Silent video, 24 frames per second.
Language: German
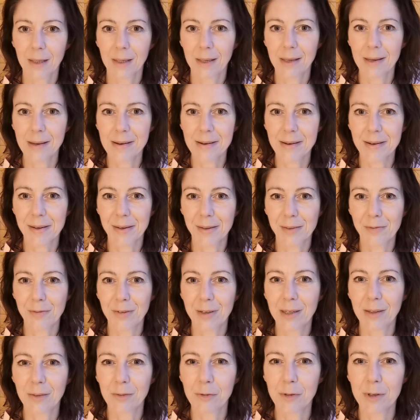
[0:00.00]
Ja,
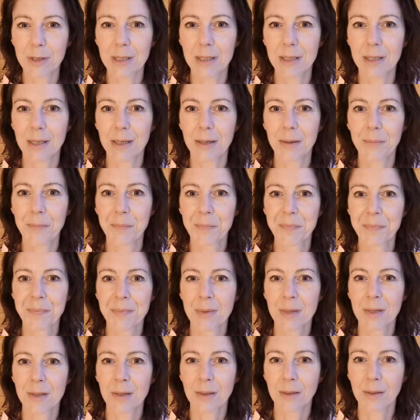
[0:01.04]
wenn wir
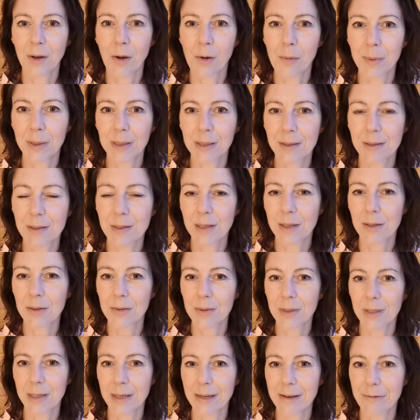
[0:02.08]

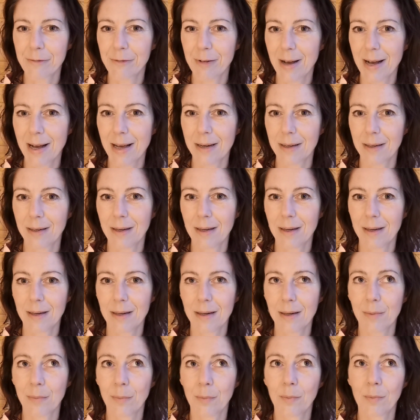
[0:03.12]
Traumatisierungen erfahren
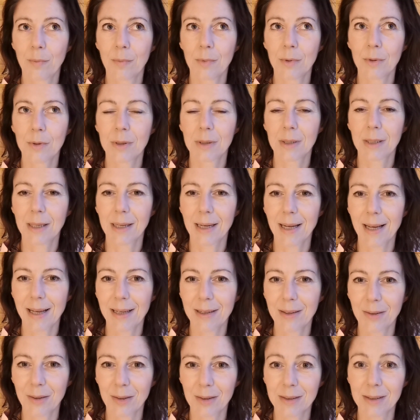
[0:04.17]
haben und
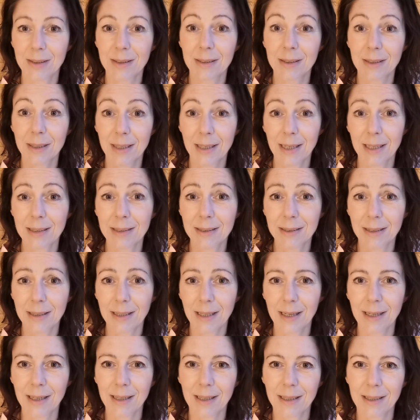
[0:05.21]
gerade auch diese ganz
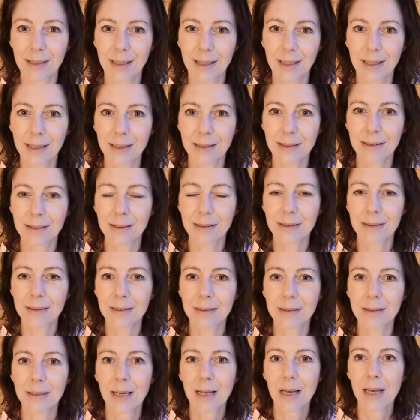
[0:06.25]

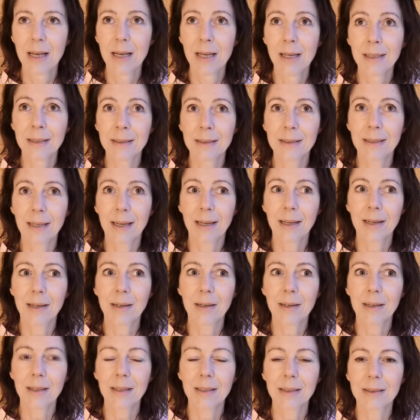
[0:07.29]
langanhaltenden,
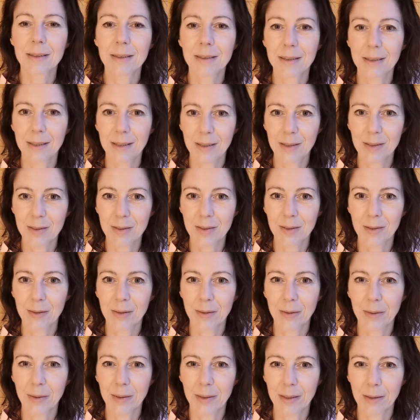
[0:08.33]
dann ist
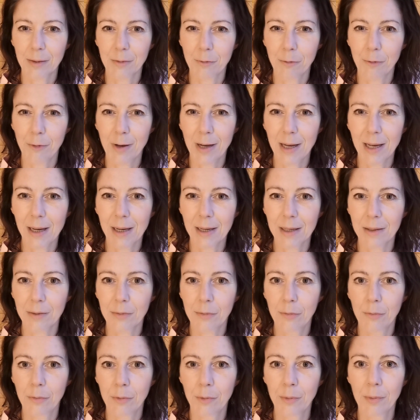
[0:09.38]
dieses
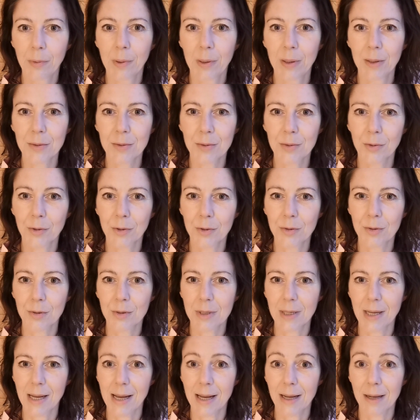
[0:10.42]
Gefahrgefühl
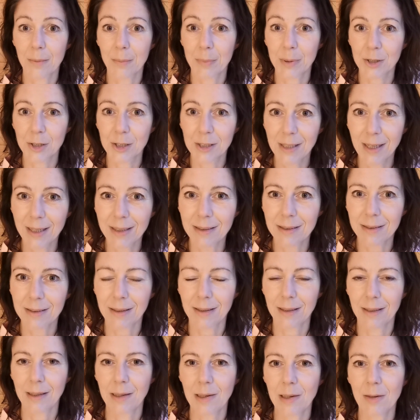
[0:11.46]
sozusagen
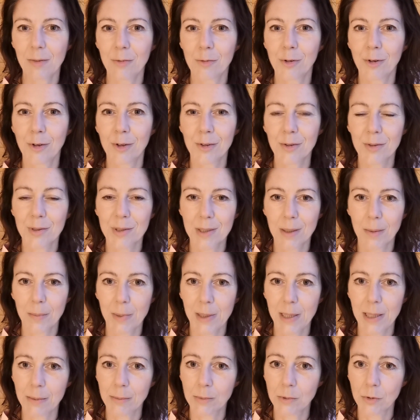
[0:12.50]
Bestandteil von unserem
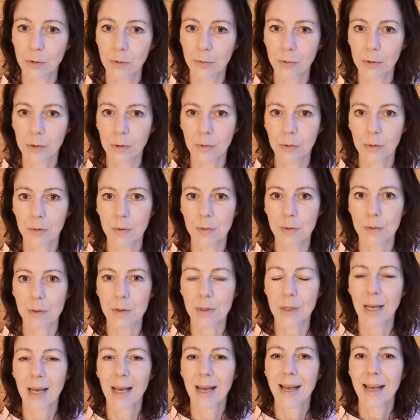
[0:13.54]
Leben und von
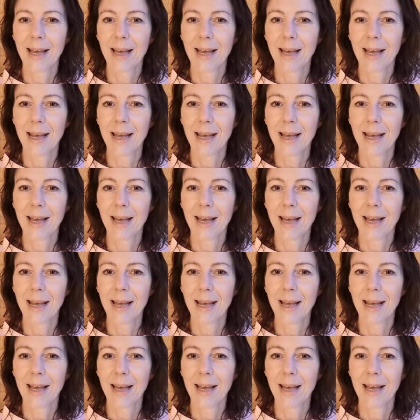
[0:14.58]
uns.